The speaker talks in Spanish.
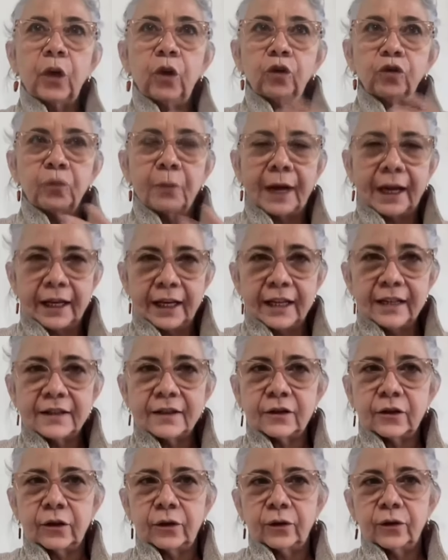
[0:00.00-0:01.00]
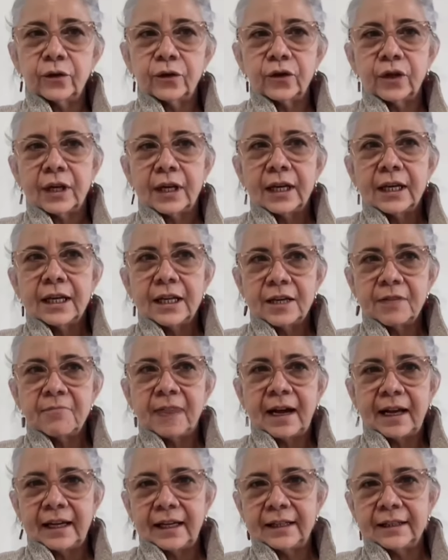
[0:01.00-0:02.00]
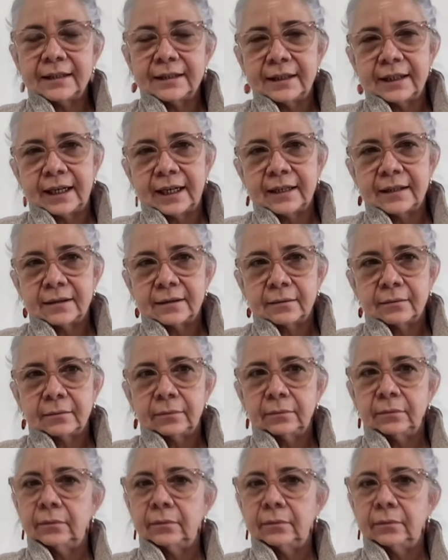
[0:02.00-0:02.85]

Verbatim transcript: los maestros y maestras